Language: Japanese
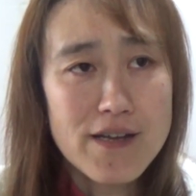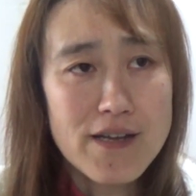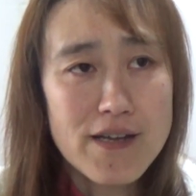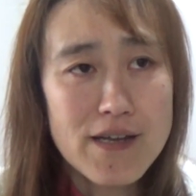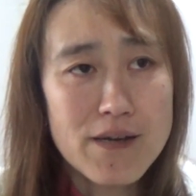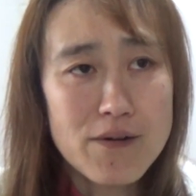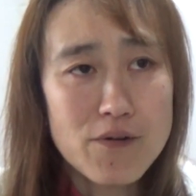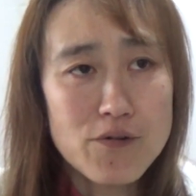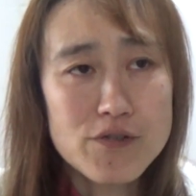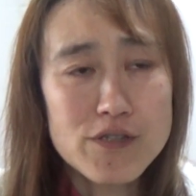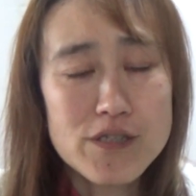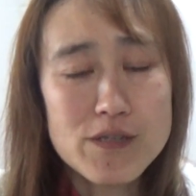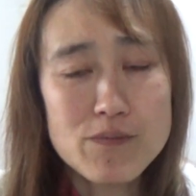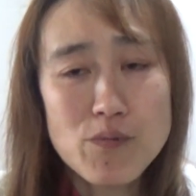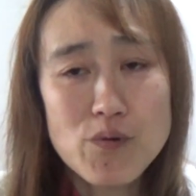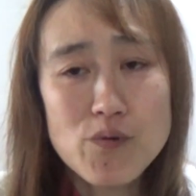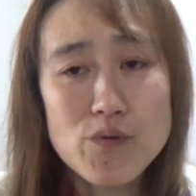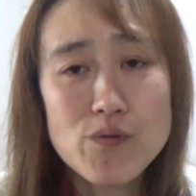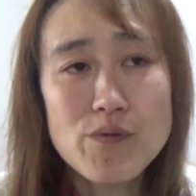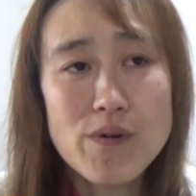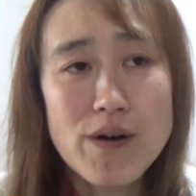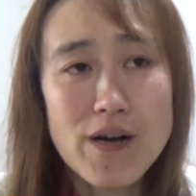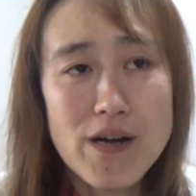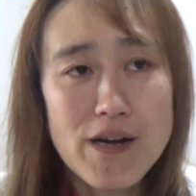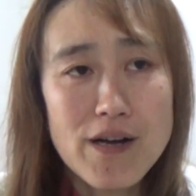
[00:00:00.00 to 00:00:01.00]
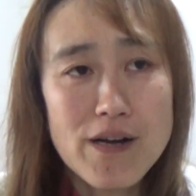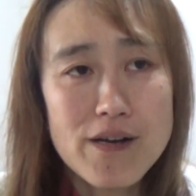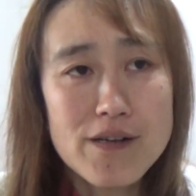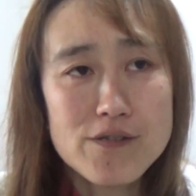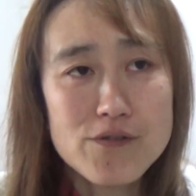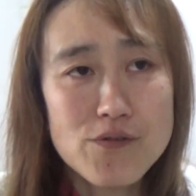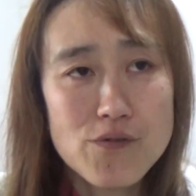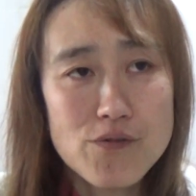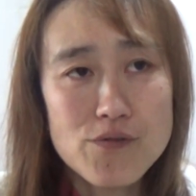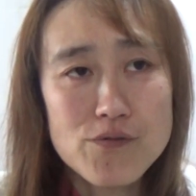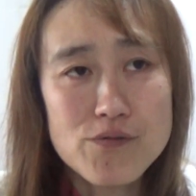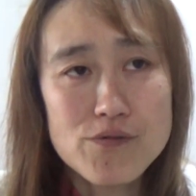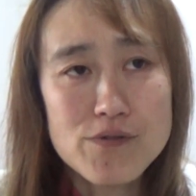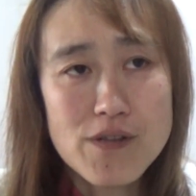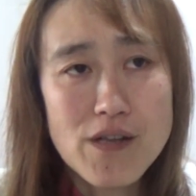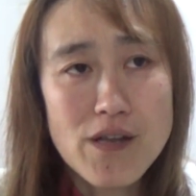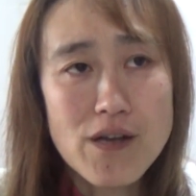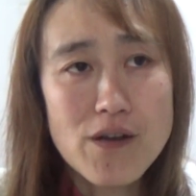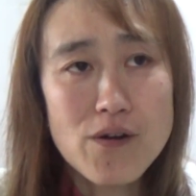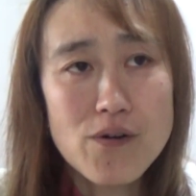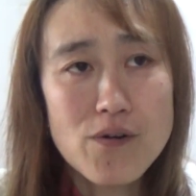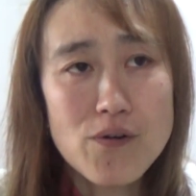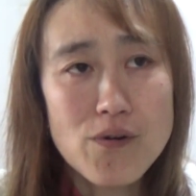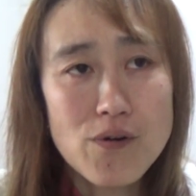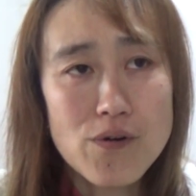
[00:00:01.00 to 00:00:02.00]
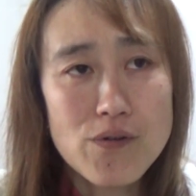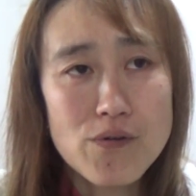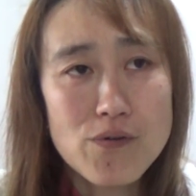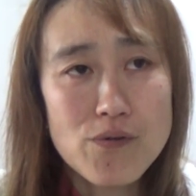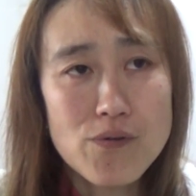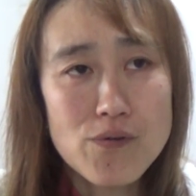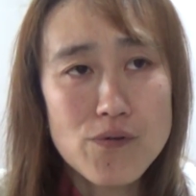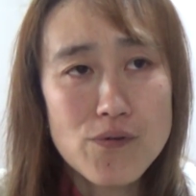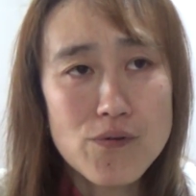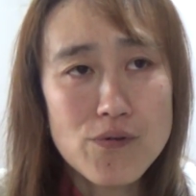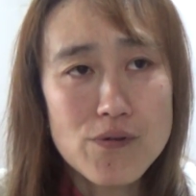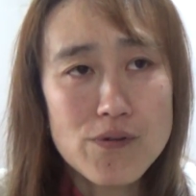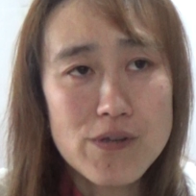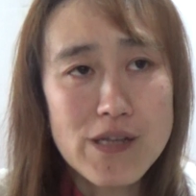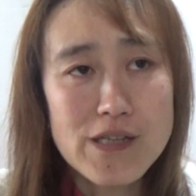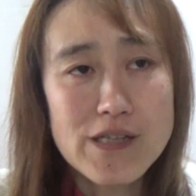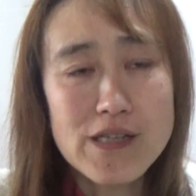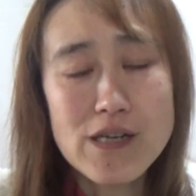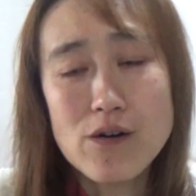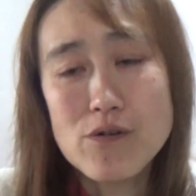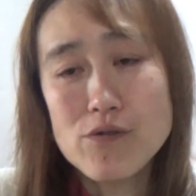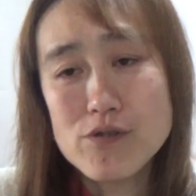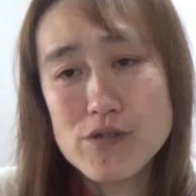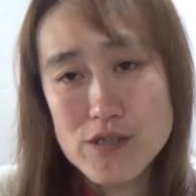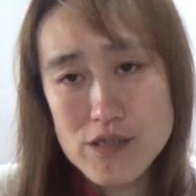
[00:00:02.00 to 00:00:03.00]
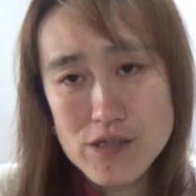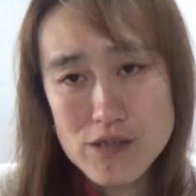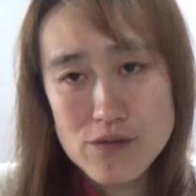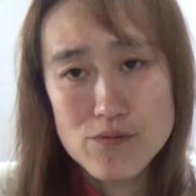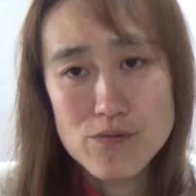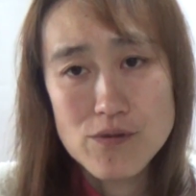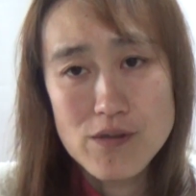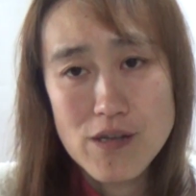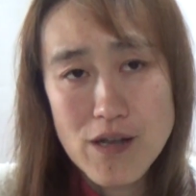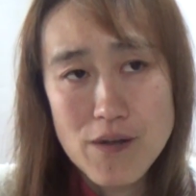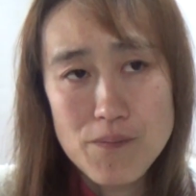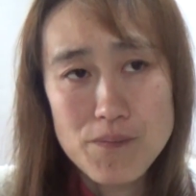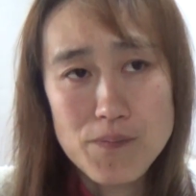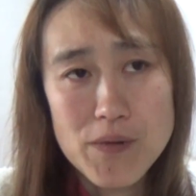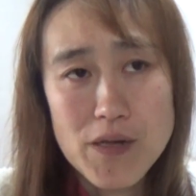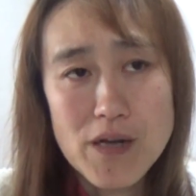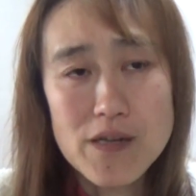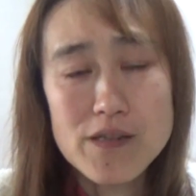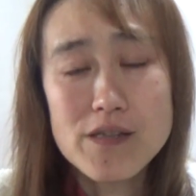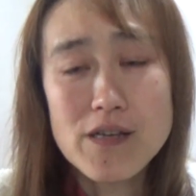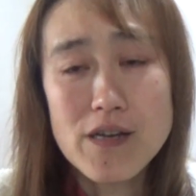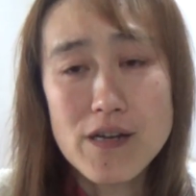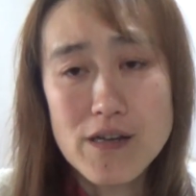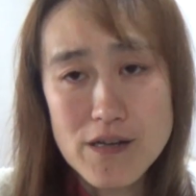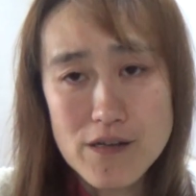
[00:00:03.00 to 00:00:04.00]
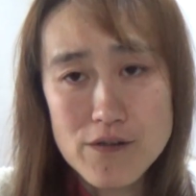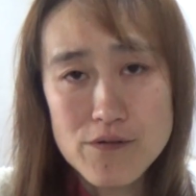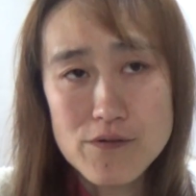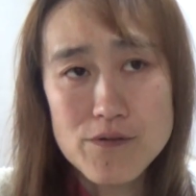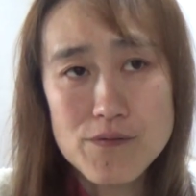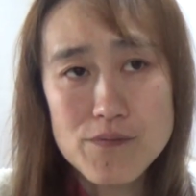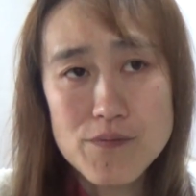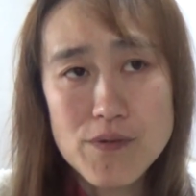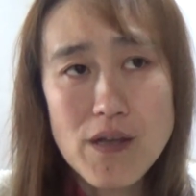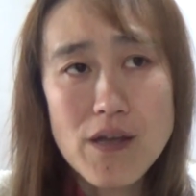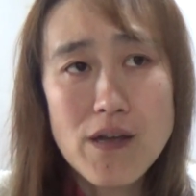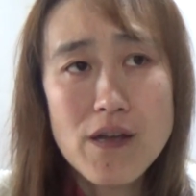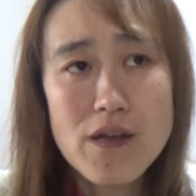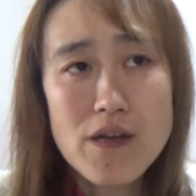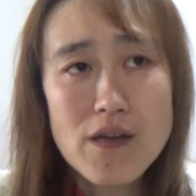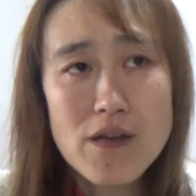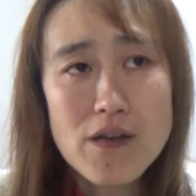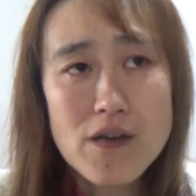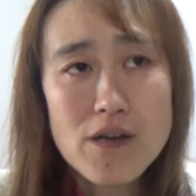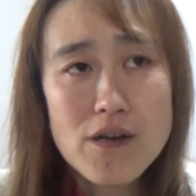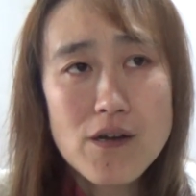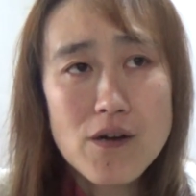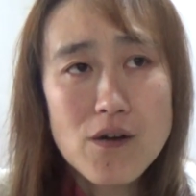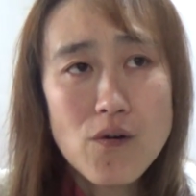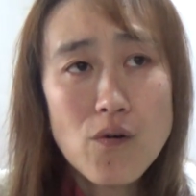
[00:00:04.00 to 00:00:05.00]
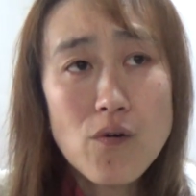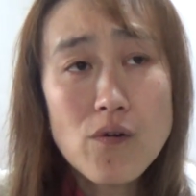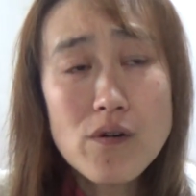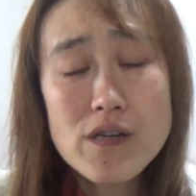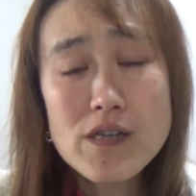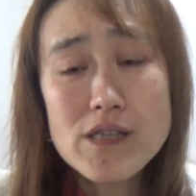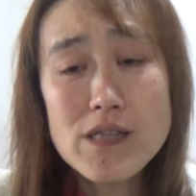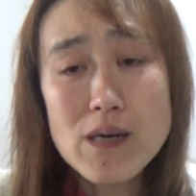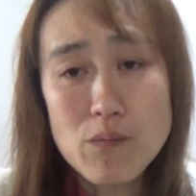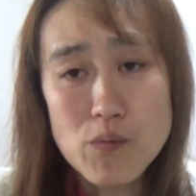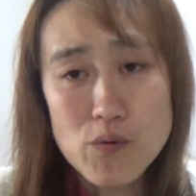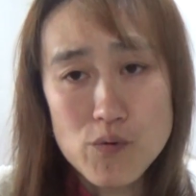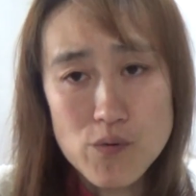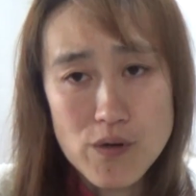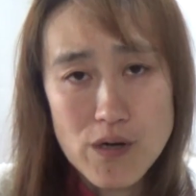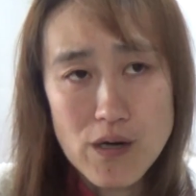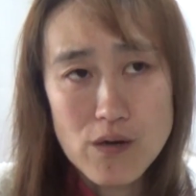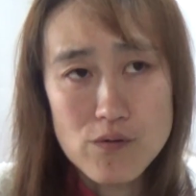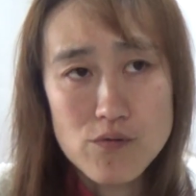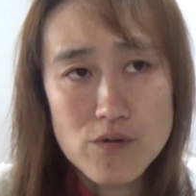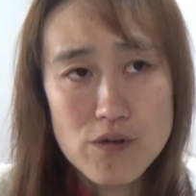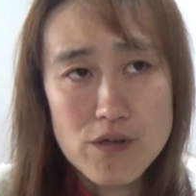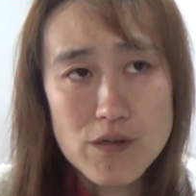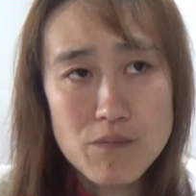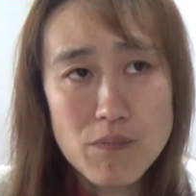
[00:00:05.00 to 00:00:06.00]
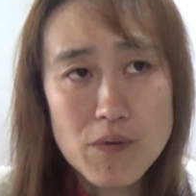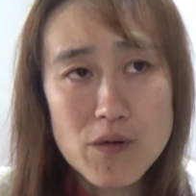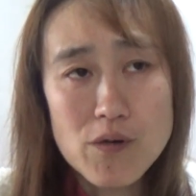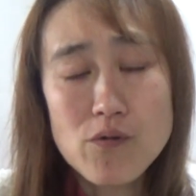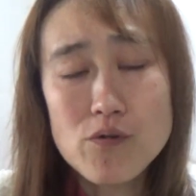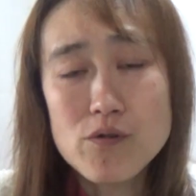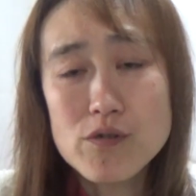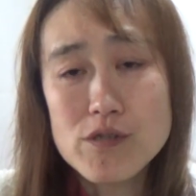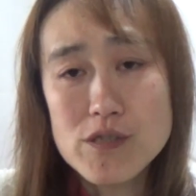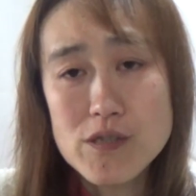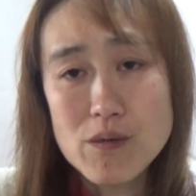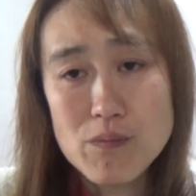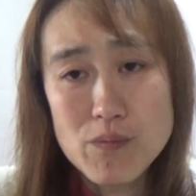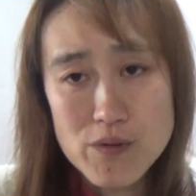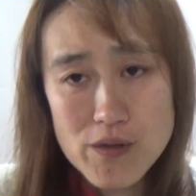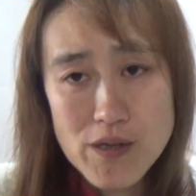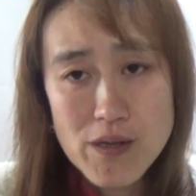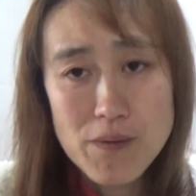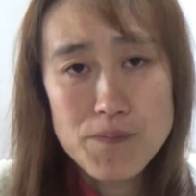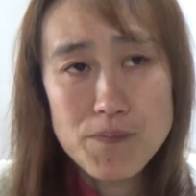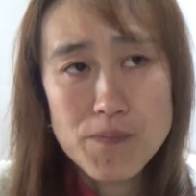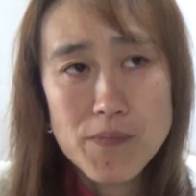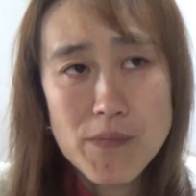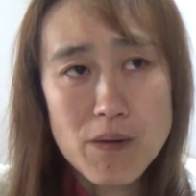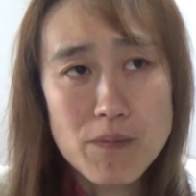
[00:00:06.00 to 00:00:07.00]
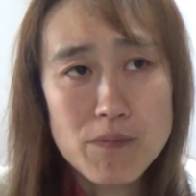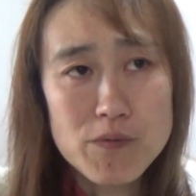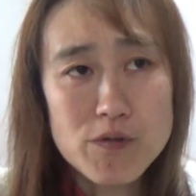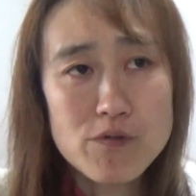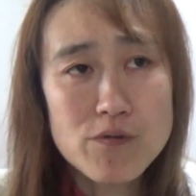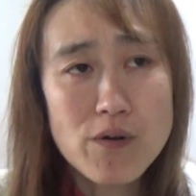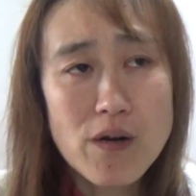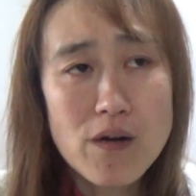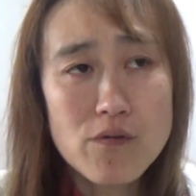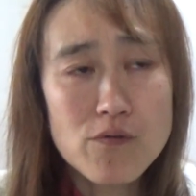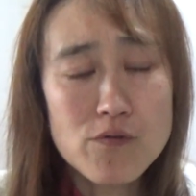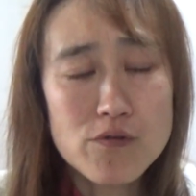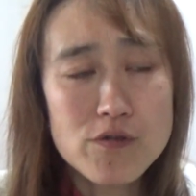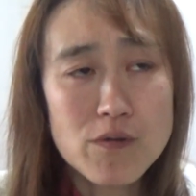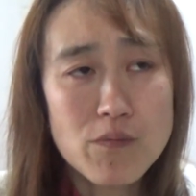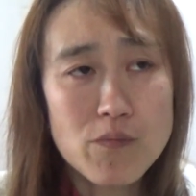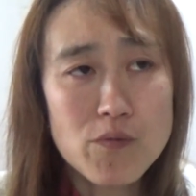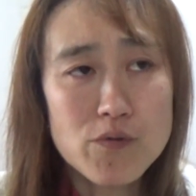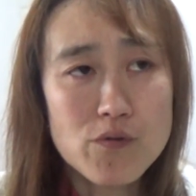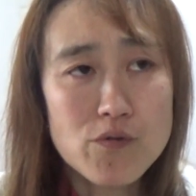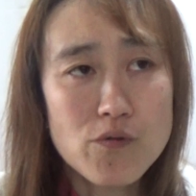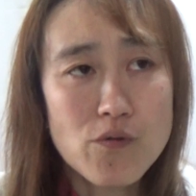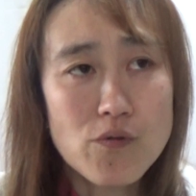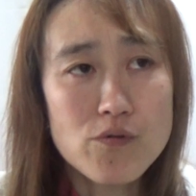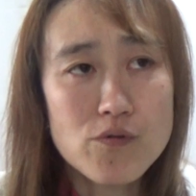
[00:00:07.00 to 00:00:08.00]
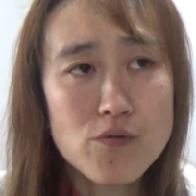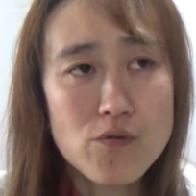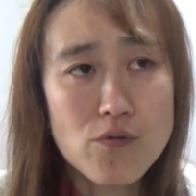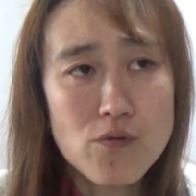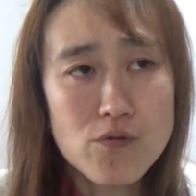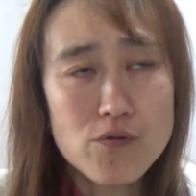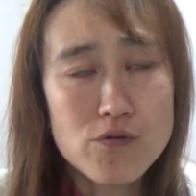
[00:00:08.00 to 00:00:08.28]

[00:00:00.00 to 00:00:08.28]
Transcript: えー、欲しいものはそう言ってあの何が欲しい言って買ってあげるで大きなものを買う時、まあ、量にしてもね中学校にしても小遣